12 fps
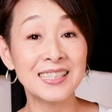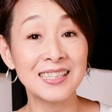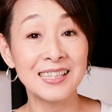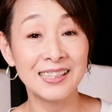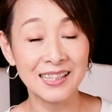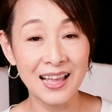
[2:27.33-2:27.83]
つ
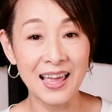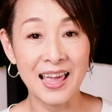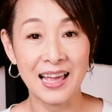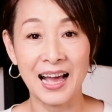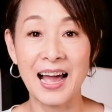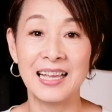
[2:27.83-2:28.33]
いて
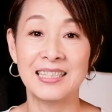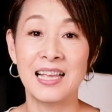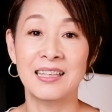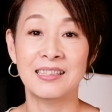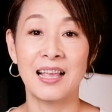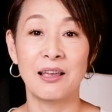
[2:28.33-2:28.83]
改
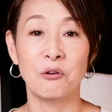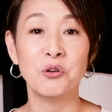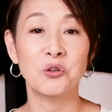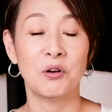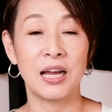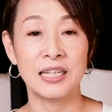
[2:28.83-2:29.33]
善点を
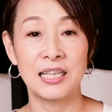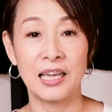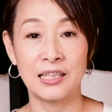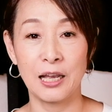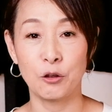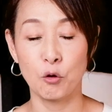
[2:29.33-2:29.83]
紹介してい
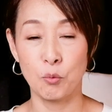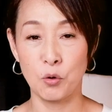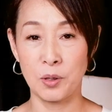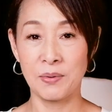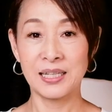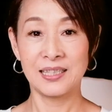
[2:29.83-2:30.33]
きたいと
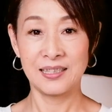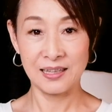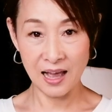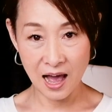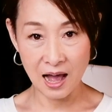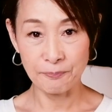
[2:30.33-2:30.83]
思います
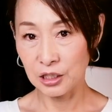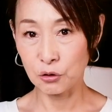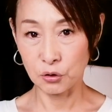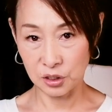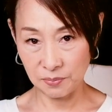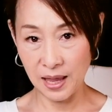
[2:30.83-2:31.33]
が
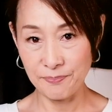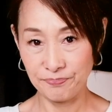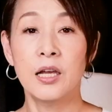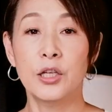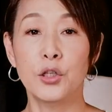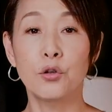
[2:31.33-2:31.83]
1つ目
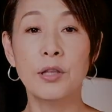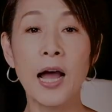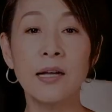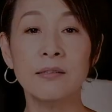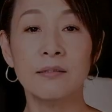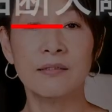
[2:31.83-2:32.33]
油
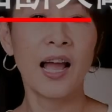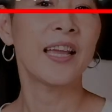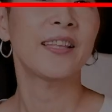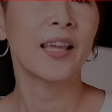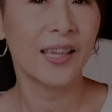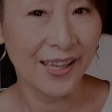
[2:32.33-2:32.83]
断
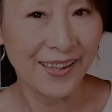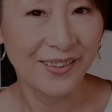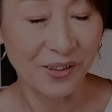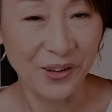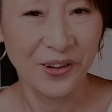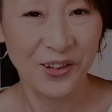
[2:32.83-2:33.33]
大敵
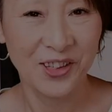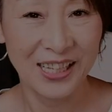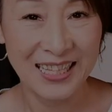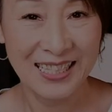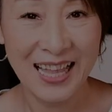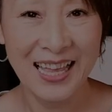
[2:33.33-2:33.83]
ということ
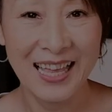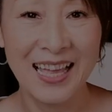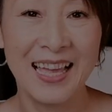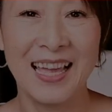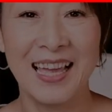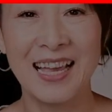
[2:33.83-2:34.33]
ですね、
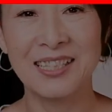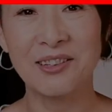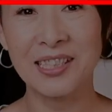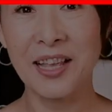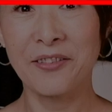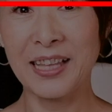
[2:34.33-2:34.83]
えー、そ
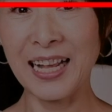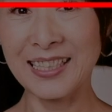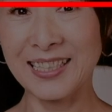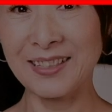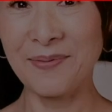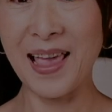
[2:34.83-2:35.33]
して2
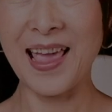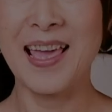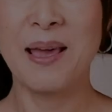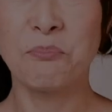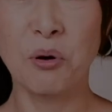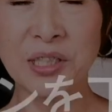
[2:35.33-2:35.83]
つ目
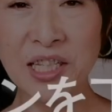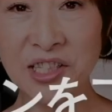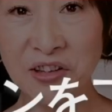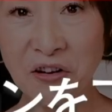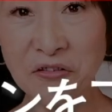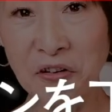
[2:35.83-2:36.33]

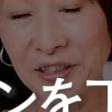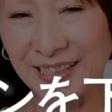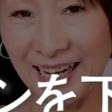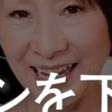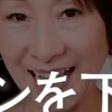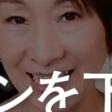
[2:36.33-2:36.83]
ポジションを
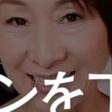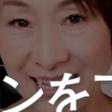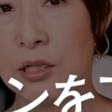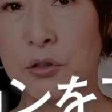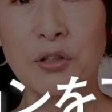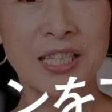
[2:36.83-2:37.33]
下げない
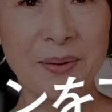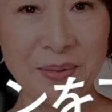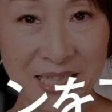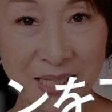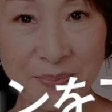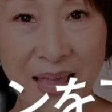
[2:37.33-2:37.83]
そして
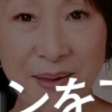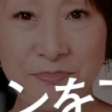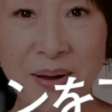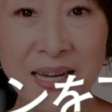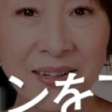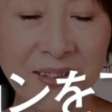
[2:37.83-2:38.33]
3つ目
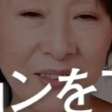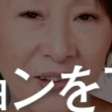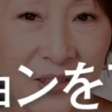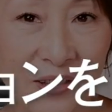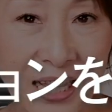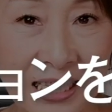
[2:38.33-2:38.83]
バックの
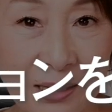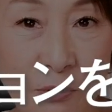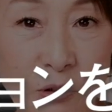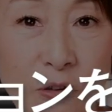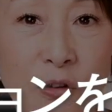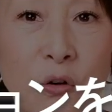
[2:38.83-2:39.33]
音や自
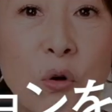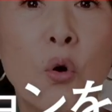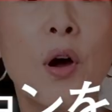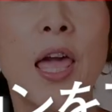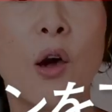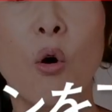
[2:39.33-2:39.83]
分の
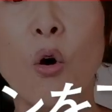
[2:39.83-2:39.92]
声